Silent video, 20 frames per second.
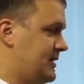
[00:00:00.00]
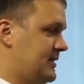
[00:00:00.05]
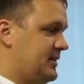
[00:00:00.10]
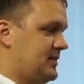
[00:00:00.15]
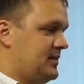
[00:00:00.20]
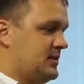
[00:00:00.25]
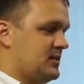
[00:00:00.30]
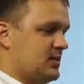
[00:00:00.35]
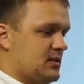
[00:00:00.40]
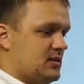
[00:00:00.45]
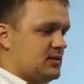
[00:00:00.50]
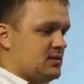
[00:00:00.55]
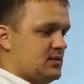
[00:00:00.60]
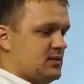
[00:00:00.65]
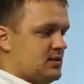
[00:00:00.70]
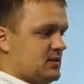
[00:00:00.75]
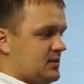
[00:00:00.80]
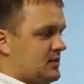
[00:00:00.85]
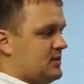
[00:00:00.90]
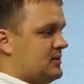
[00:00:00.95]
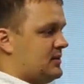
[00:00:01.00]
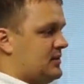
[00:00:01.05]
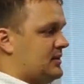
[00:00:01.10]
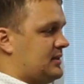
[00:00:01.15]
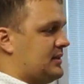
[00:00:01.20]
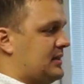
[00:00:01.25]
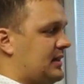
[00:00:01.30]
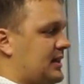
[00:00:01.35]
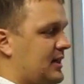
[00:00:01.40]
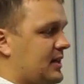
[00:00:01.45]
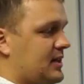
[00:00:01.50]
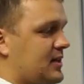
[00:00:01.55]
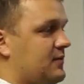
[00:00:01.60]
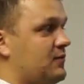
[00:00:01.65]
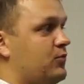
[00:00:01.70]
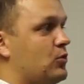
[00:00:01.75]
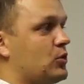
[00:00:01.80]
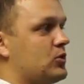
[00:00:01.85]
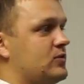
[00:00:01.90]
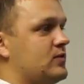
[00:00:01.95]
И э, для
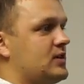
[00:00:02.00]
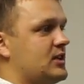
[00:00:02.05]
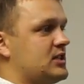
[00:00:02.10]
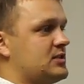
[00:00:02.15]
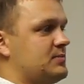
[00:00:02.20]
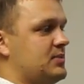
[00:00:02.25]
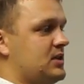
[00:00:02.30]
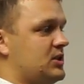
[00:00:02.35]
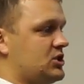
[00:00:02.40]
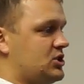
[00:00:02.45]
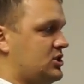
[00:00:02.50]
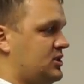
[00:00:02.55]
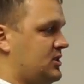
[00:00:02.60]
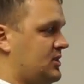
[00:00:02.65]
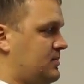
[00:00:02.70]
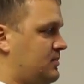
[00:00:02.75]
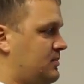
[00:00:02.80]
комфортного расположения